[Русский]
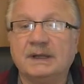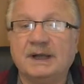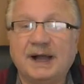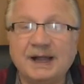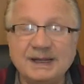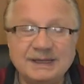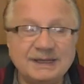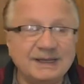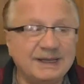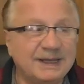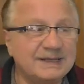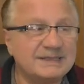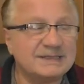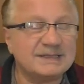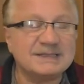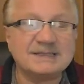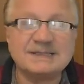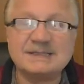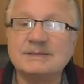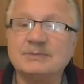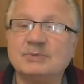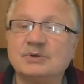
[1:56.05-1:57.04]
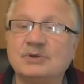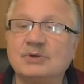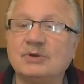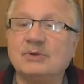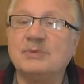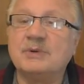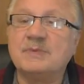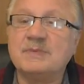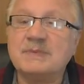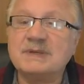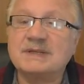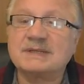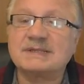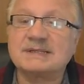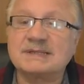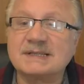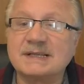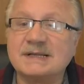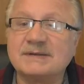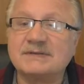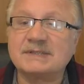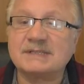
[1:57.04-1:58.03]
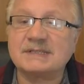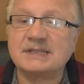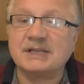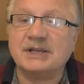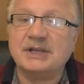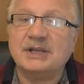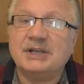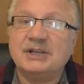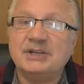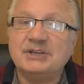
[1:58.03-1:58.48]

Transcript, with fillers: они, эти симптомы мерзавцы,